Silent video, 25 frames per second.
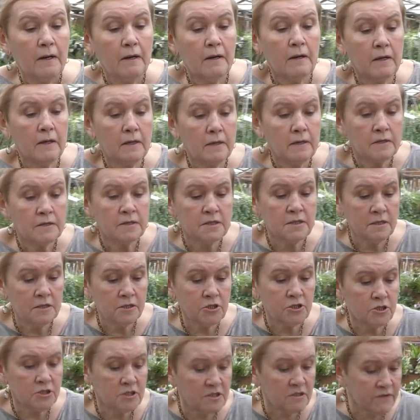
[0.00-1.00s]
А,
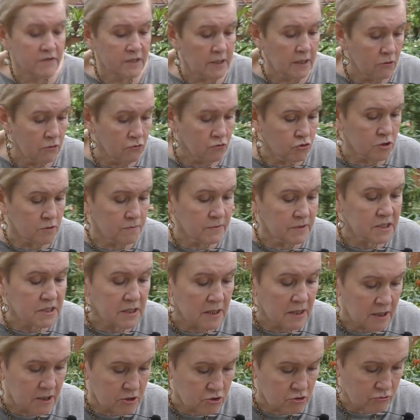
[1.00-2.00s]
значит, цветонос мы
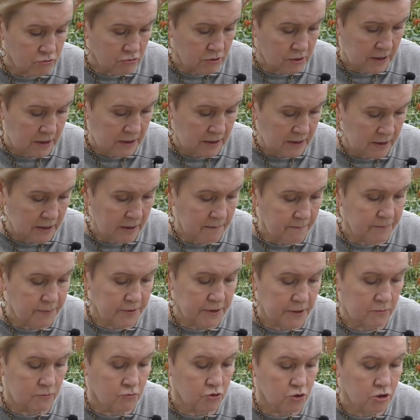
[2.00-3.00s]
сразу удаляем,
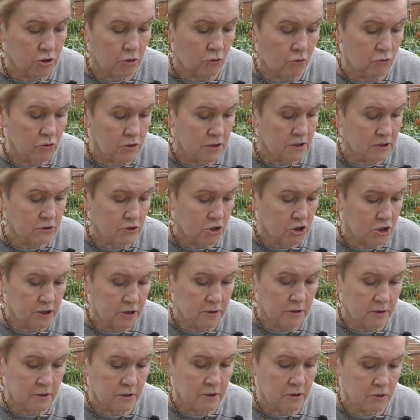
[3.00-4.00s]
потому что он
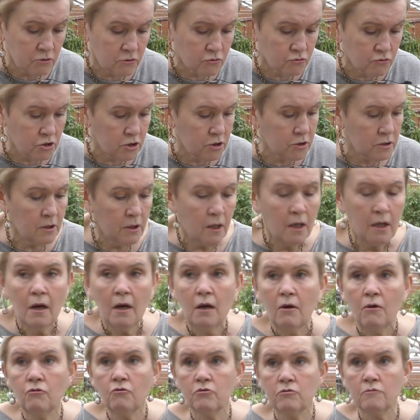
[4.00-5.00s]
совершенно не нужен.
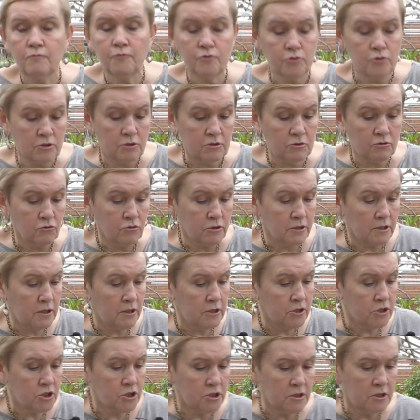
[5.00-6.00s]
Он будет только
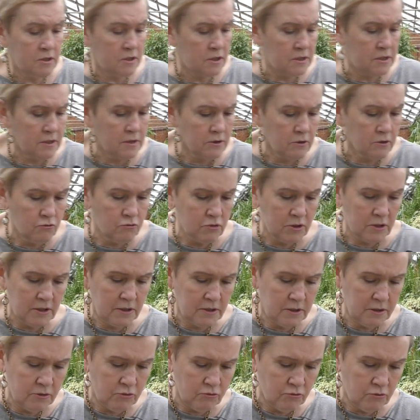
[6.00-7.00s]
лишние силы
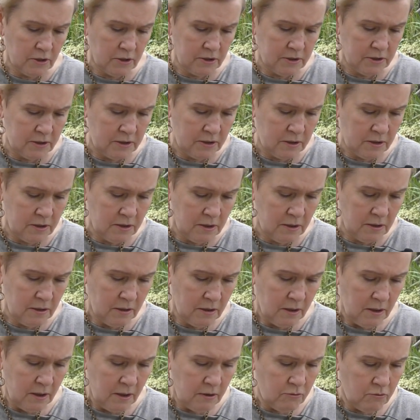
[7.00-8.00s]
уносить у растения,
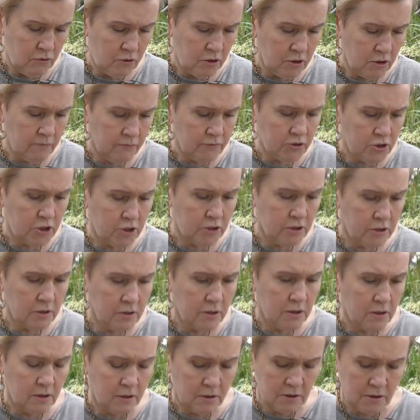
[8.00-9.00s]
у этого черенка